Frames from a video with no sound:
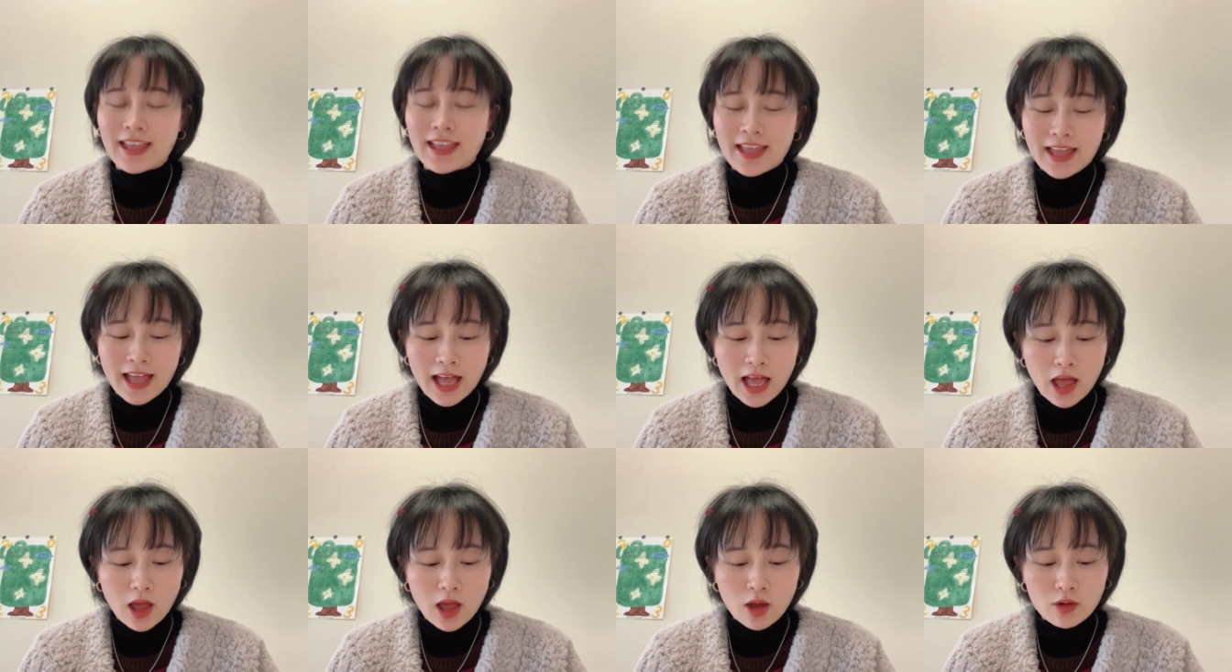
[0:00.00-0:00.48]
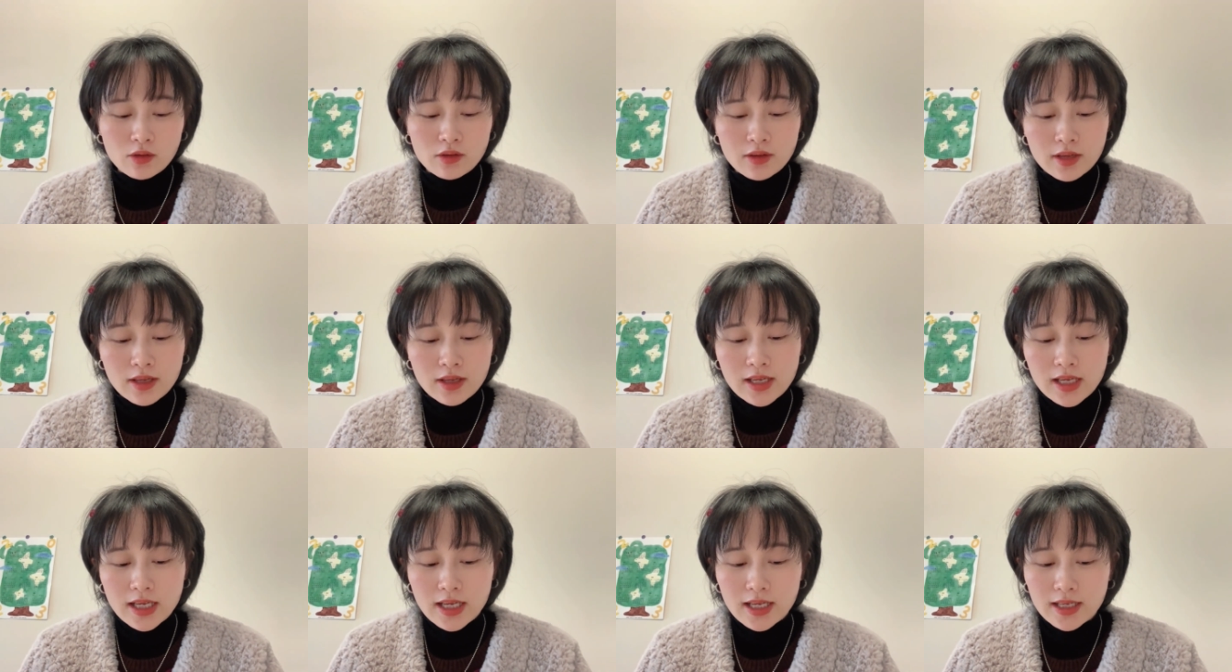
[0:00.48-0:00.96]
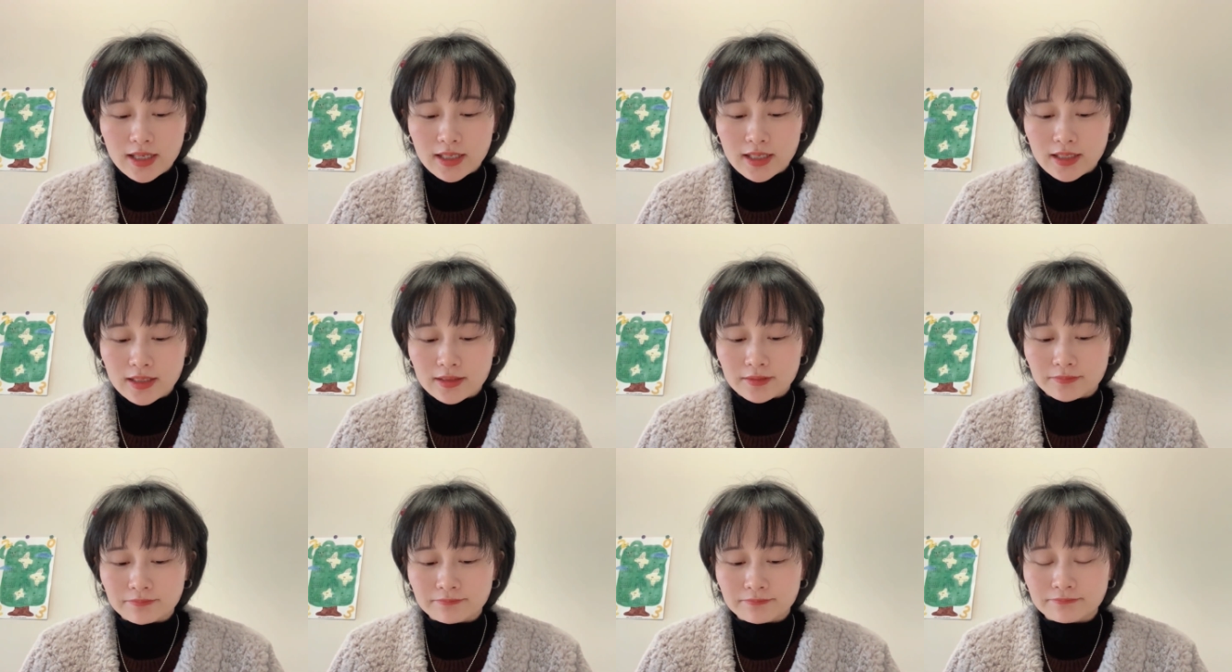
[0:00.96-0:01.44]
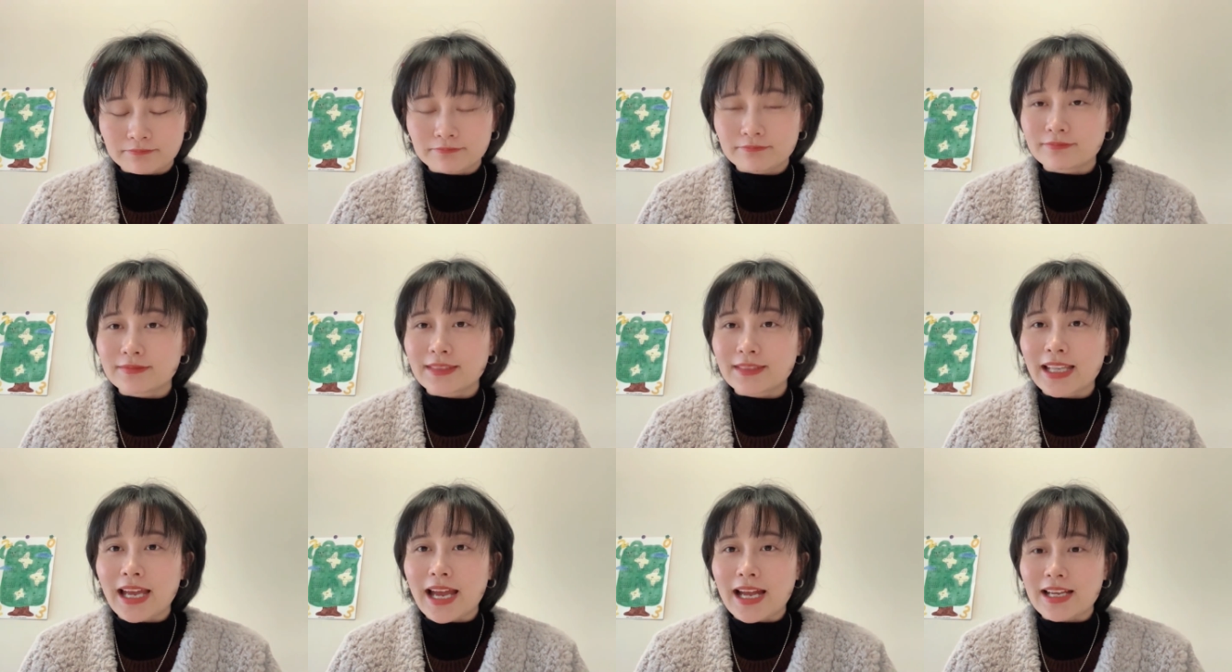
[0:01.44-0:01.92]
好，嗯，
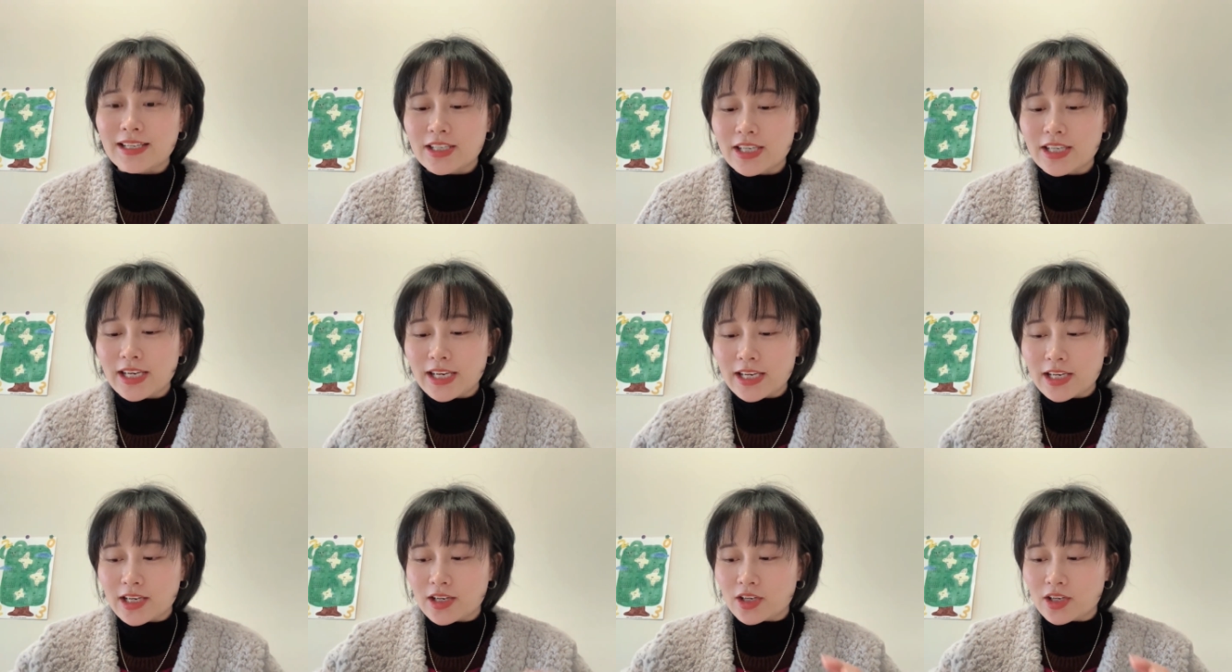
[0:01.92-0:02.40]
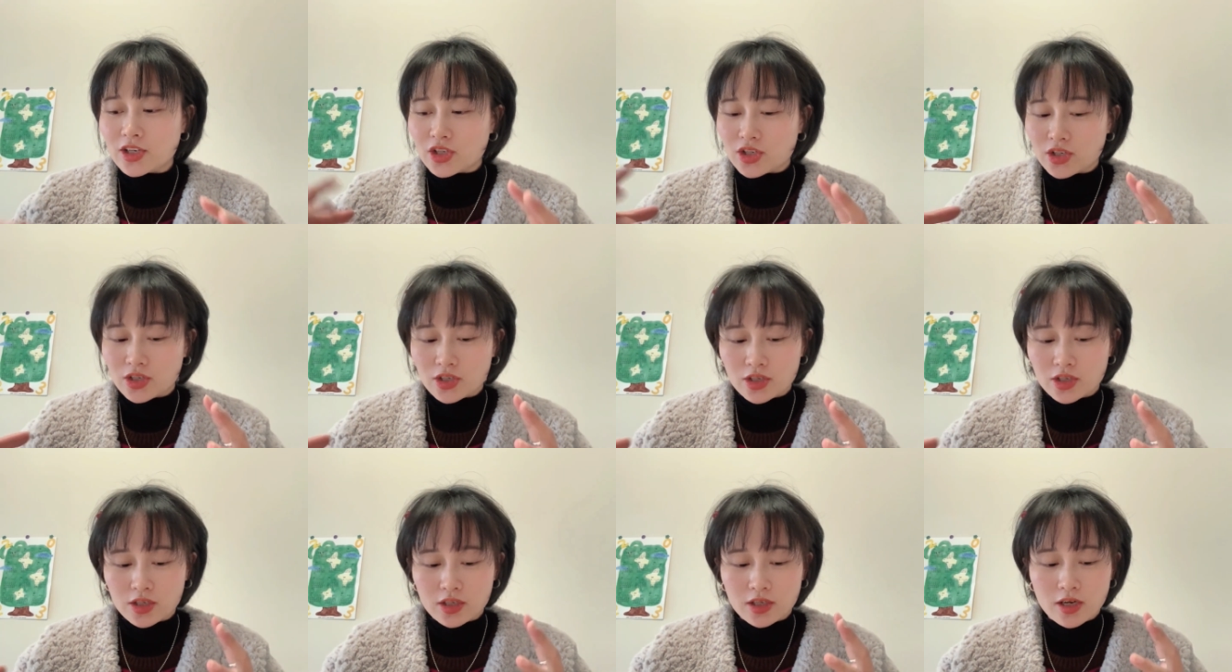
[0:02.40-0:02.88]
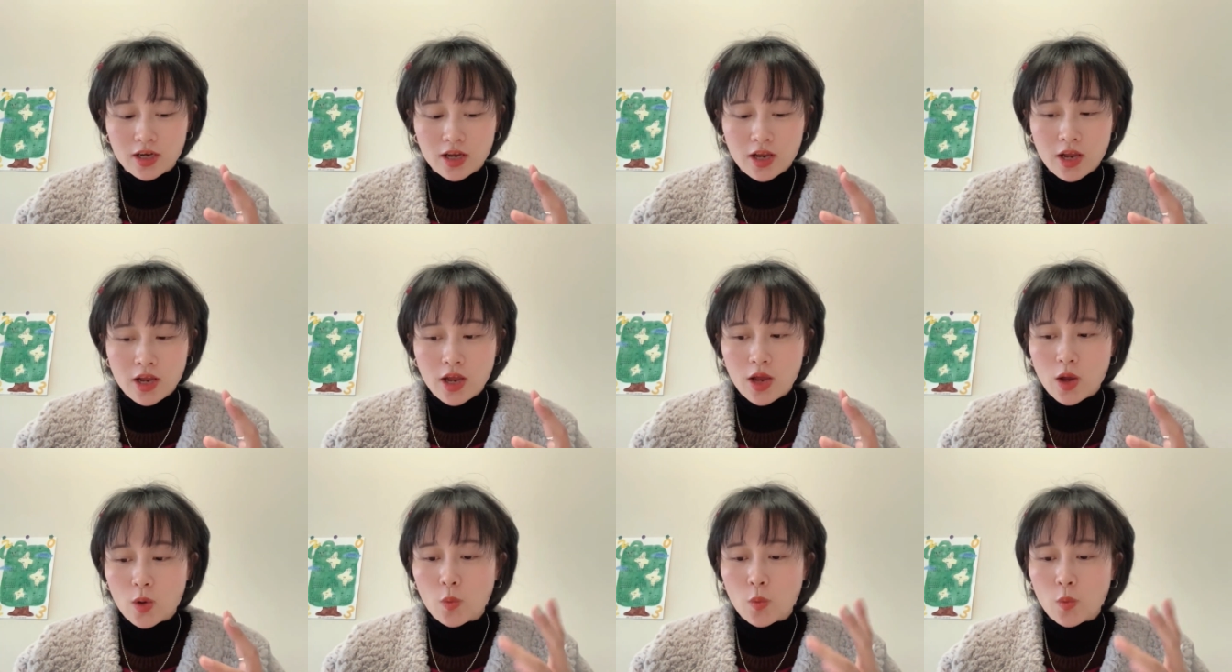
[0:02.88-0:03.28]
那这个是